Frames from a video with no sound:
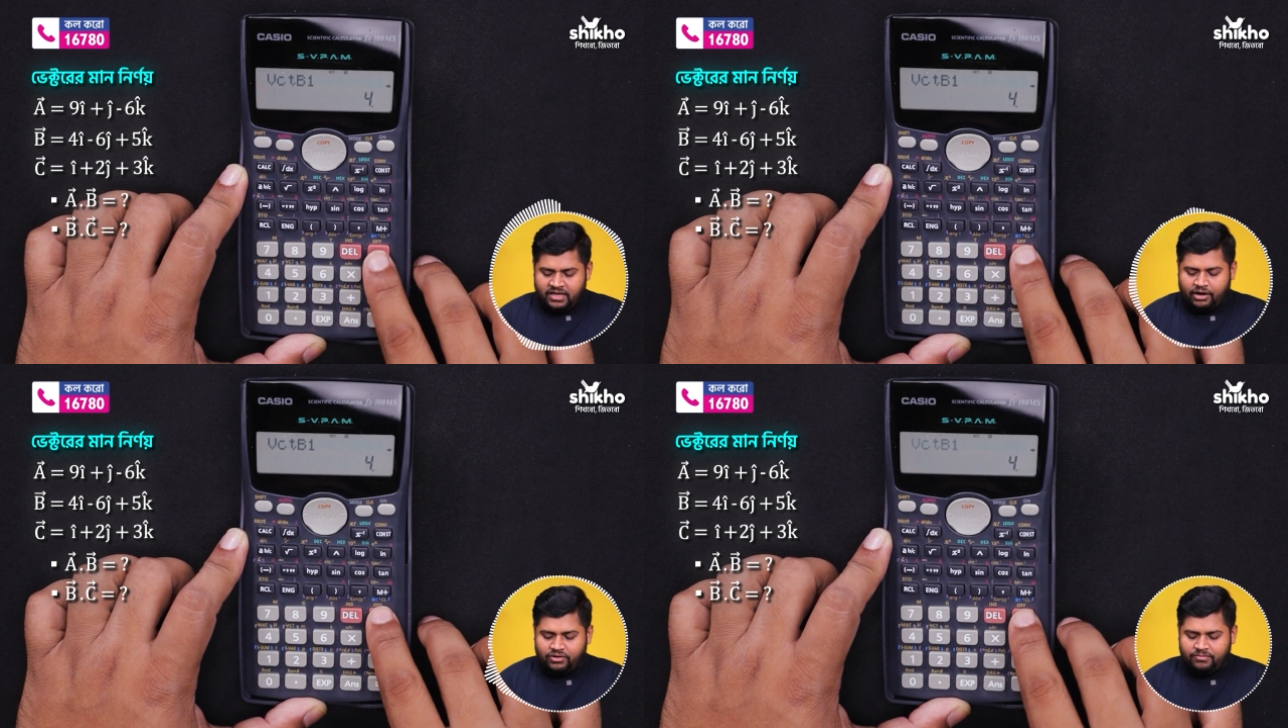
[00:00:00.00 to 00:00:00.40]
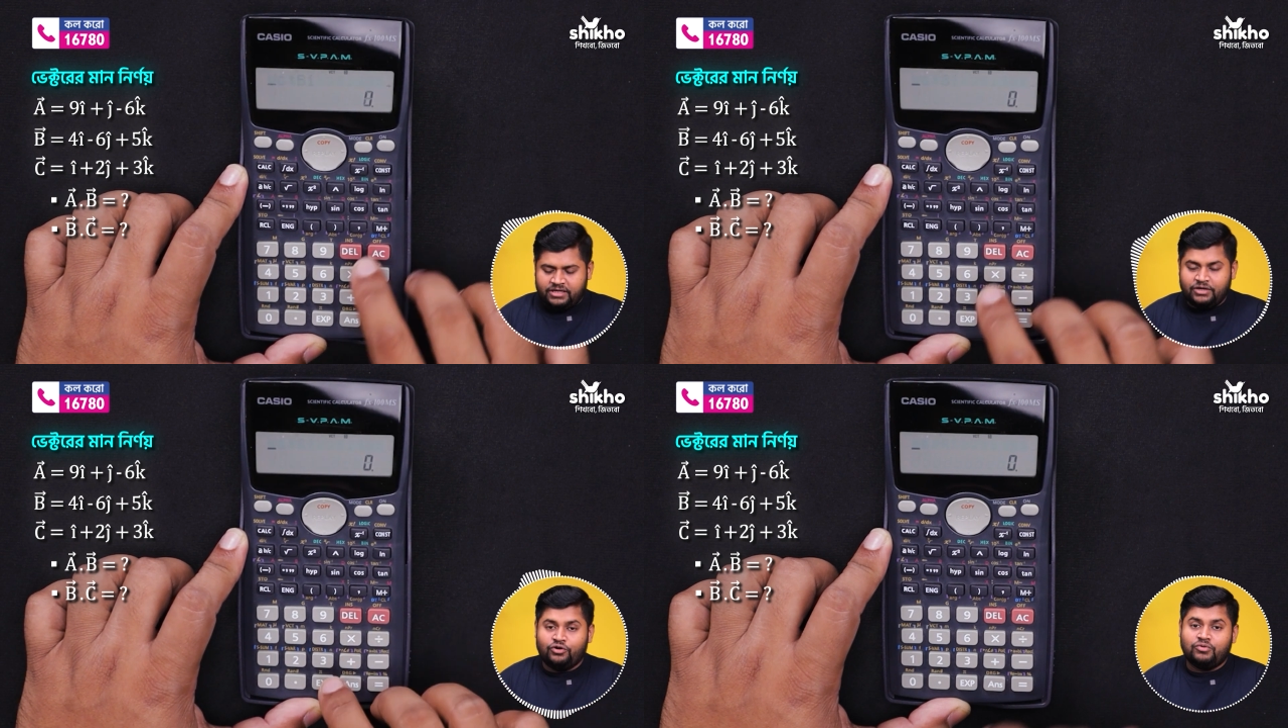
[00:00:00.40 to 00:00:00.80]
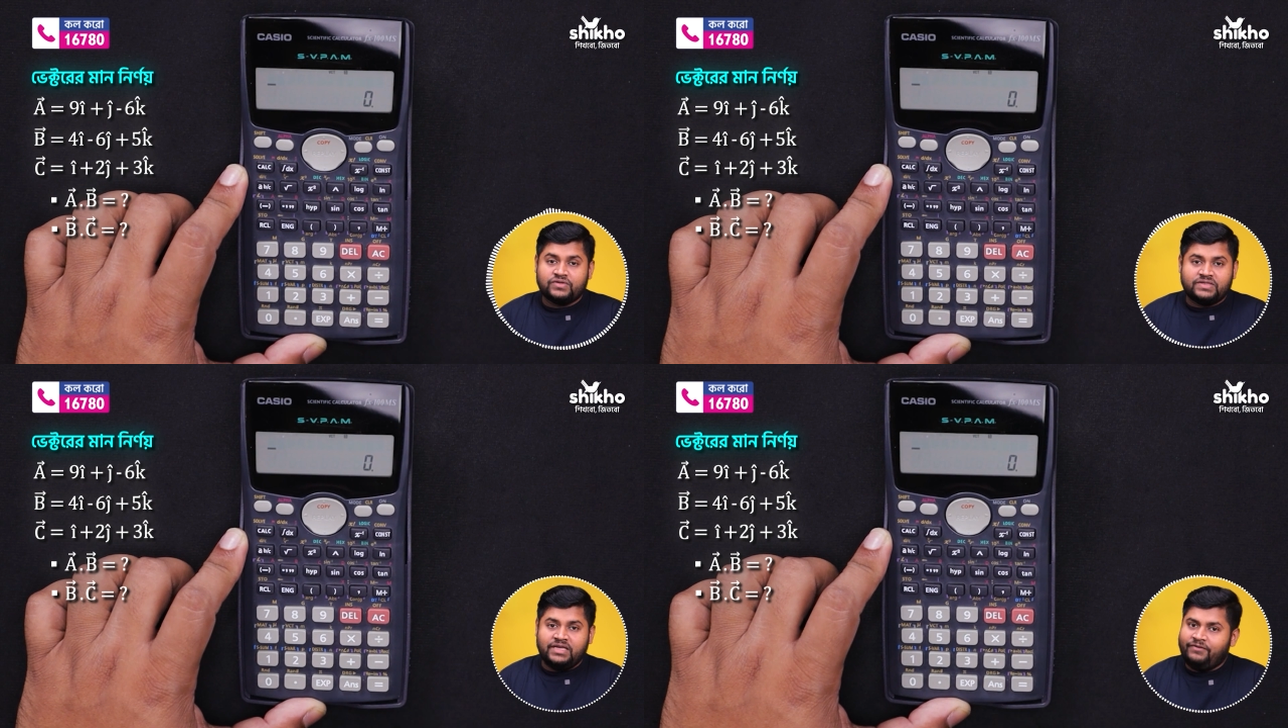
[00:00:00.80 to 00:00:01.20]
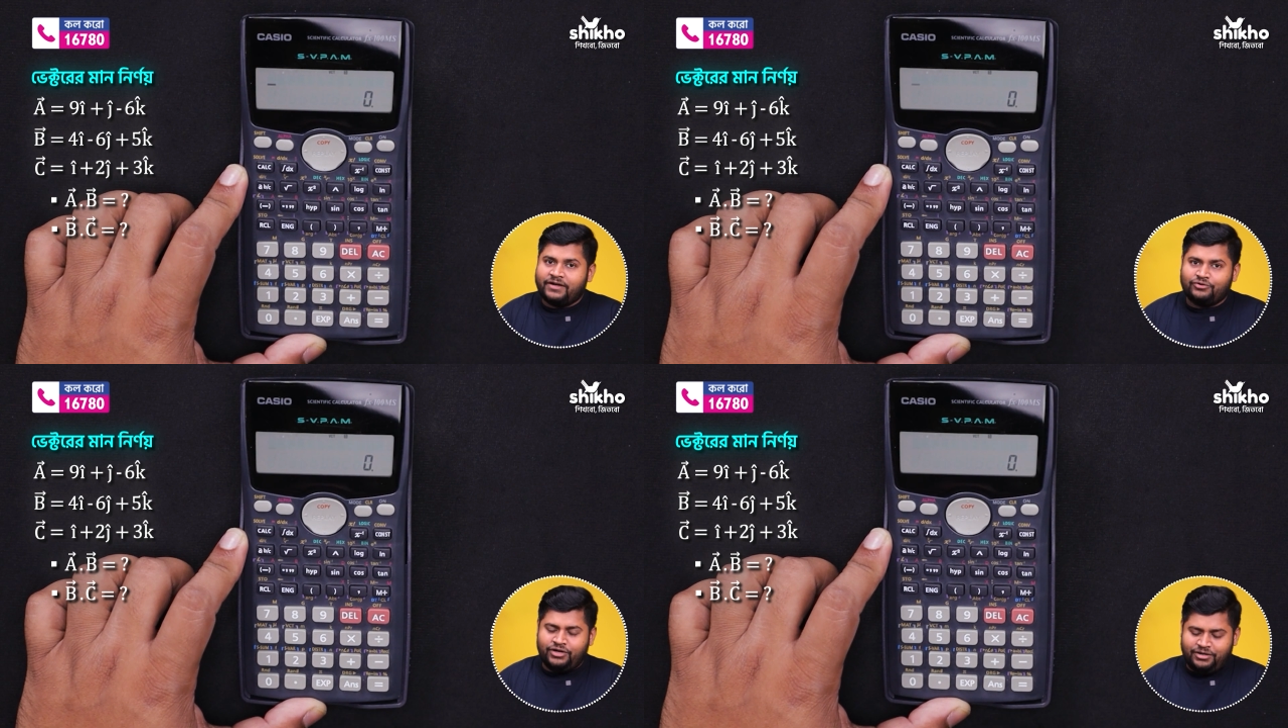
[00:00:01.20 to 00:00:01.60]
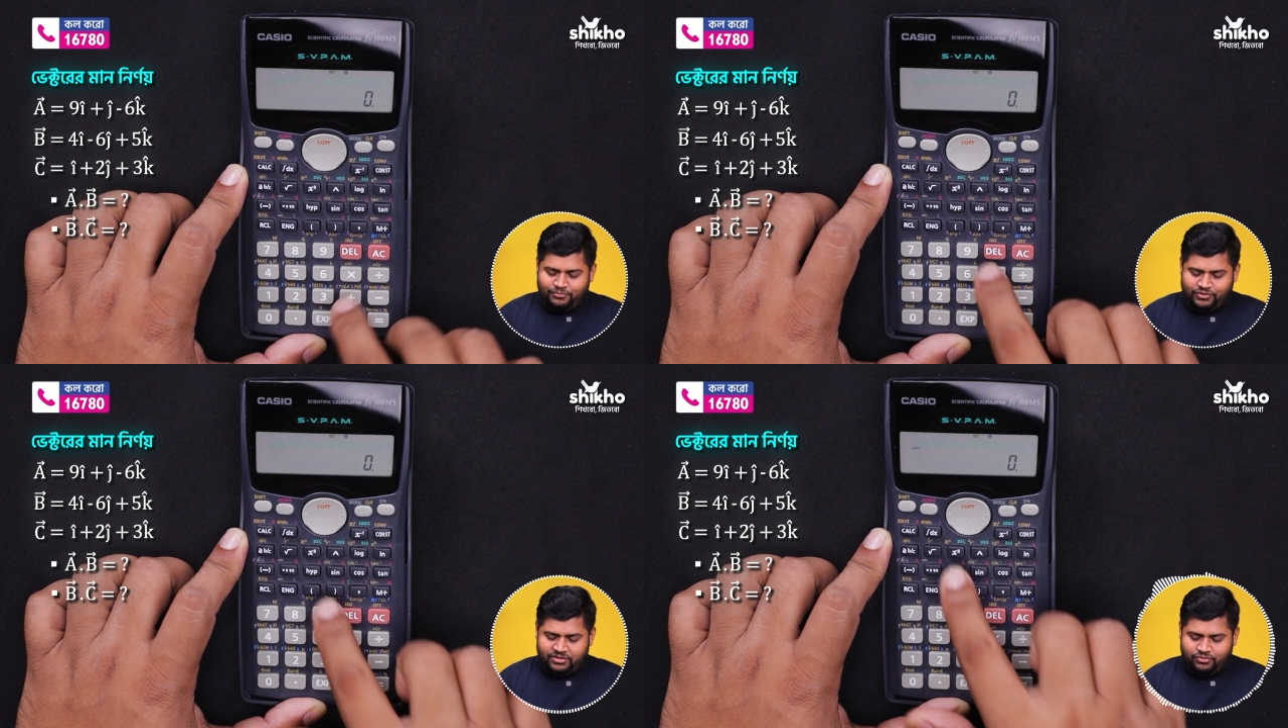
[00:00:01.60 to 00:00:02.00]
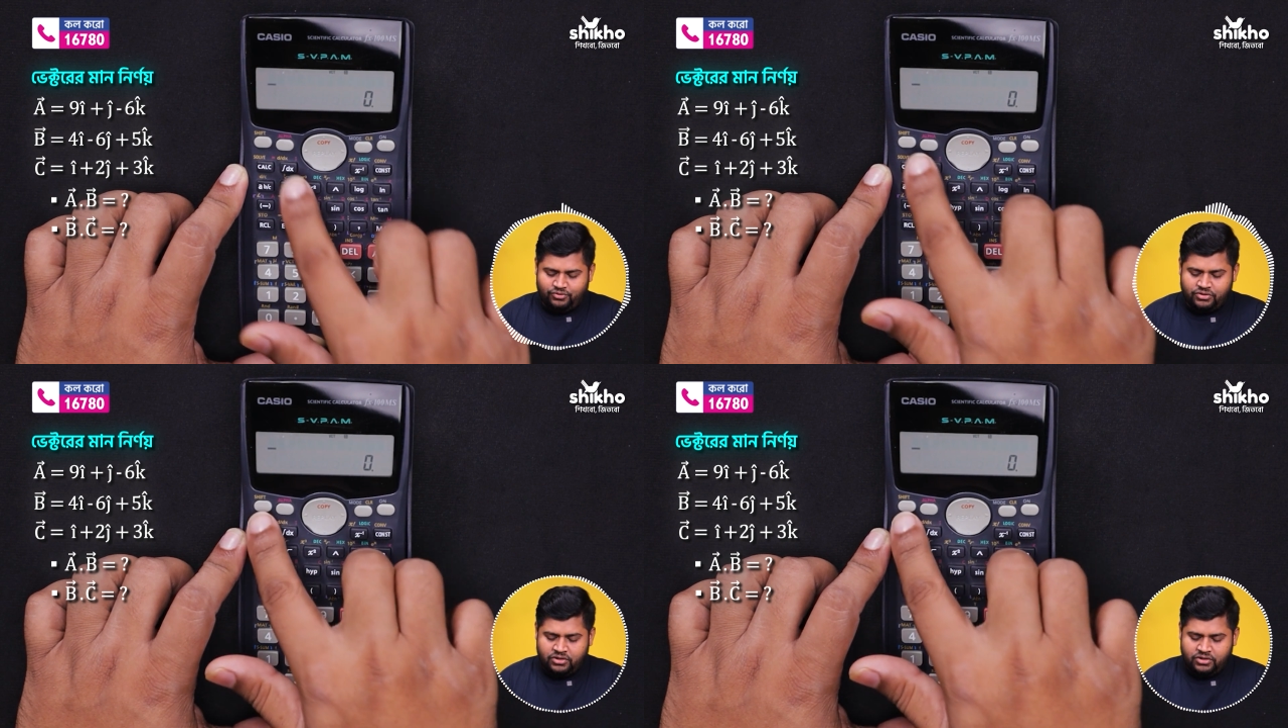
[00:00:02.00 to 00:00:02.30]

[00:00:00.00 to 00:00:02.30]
এখন আমরা কি করব সি ভেক্টর ইনপুট দিব